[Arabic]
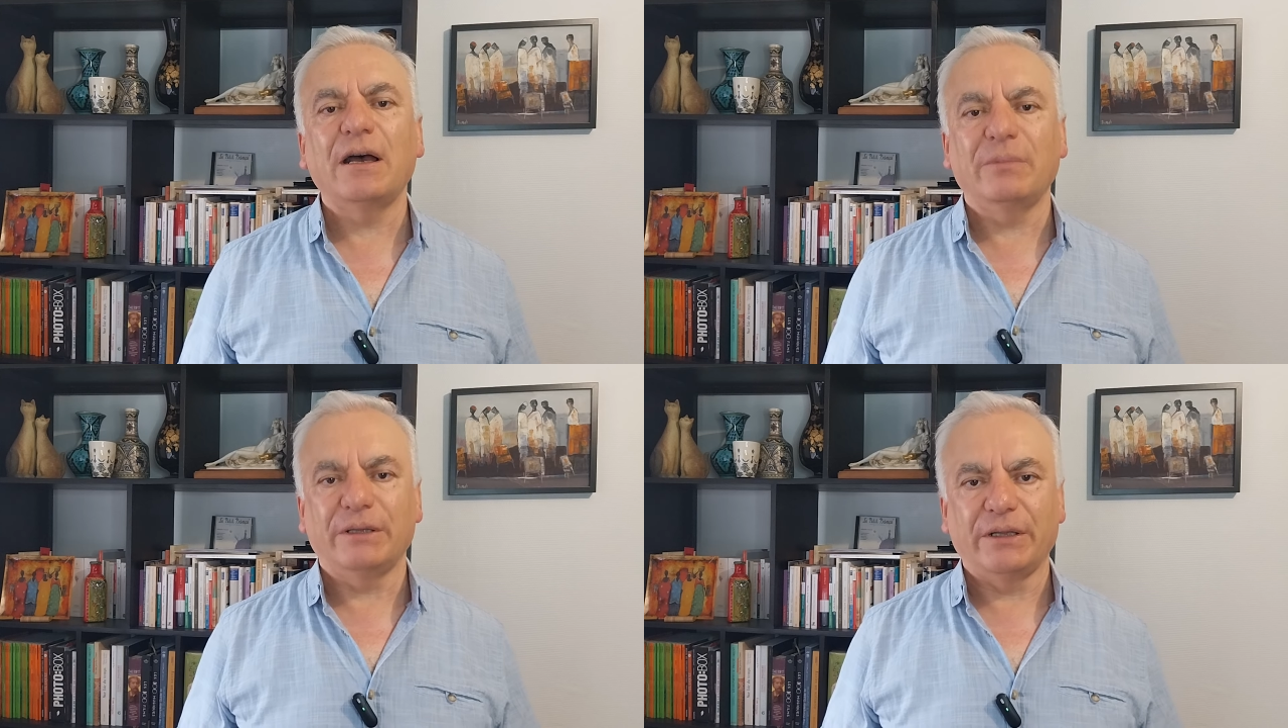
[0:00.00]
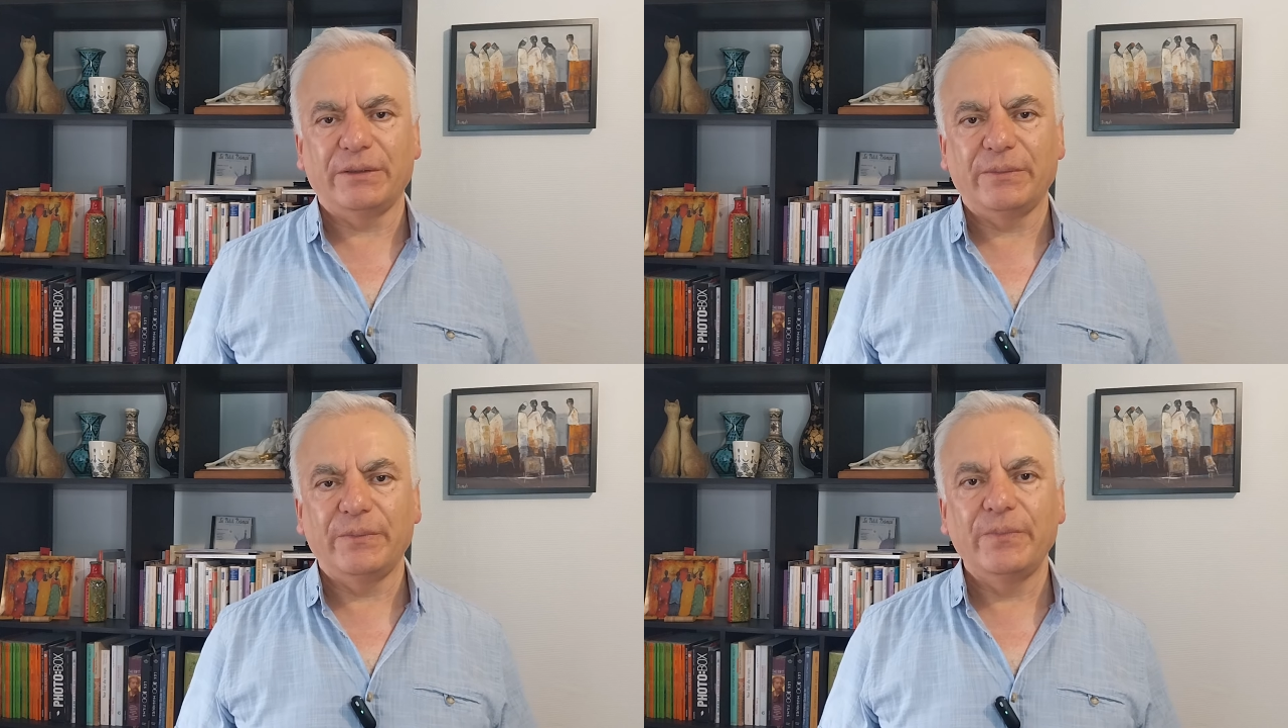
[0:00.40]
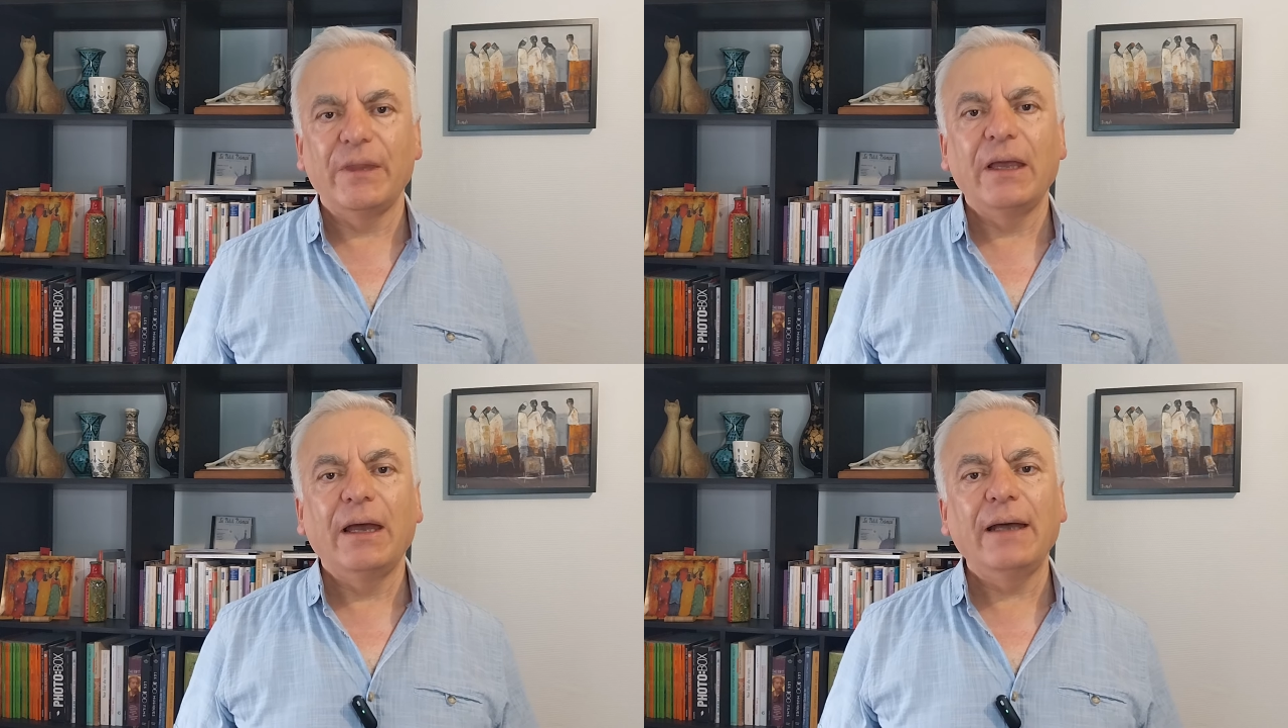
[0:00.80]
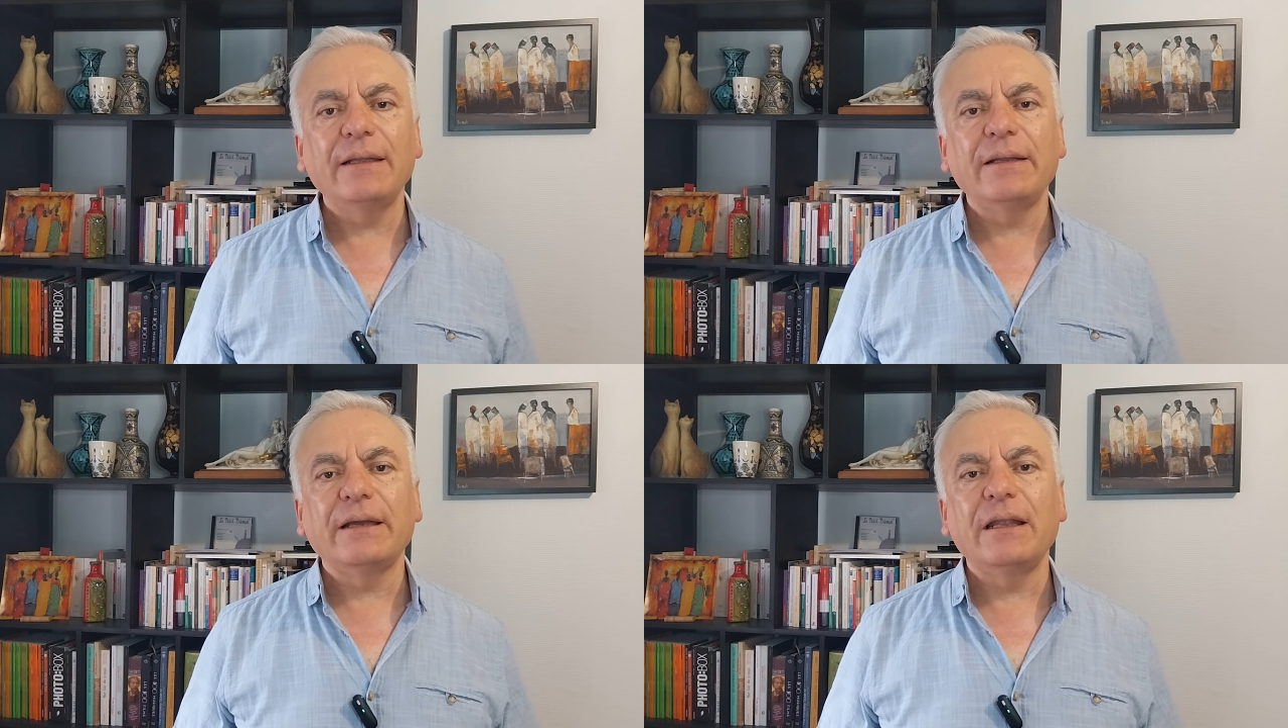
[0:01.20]
ابدا.
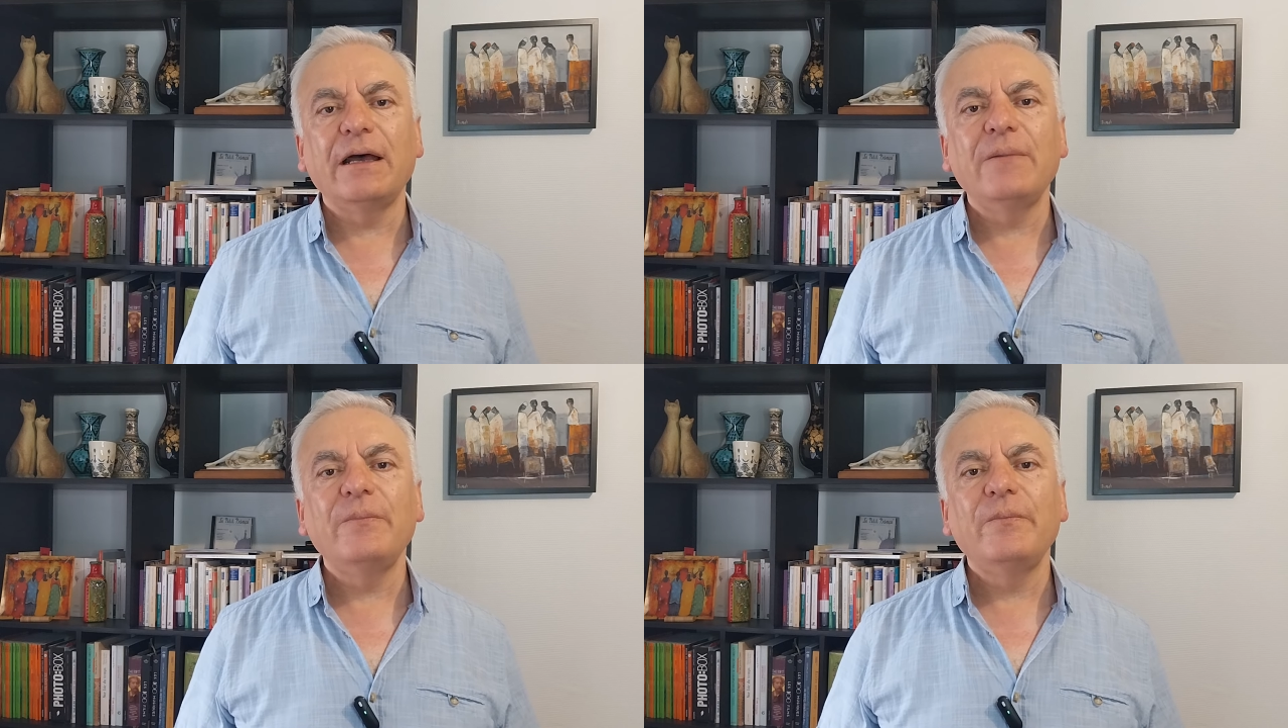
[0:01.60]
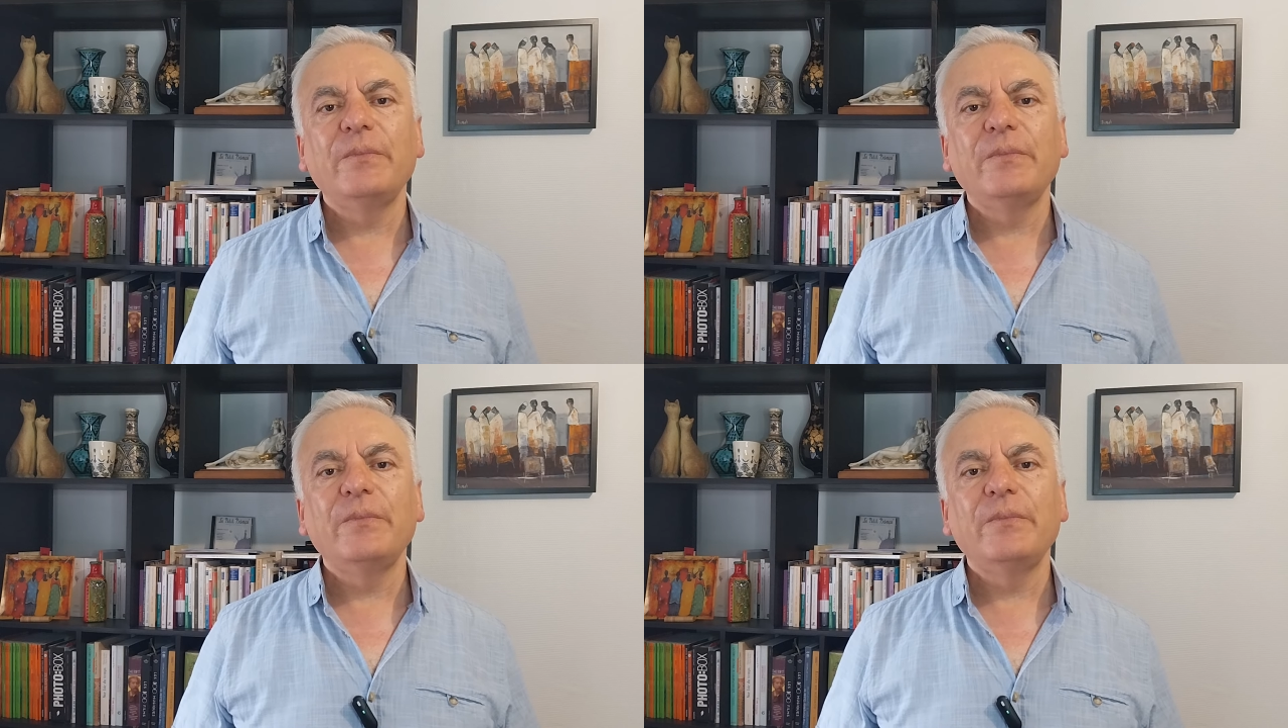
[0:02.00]
هذا الكلام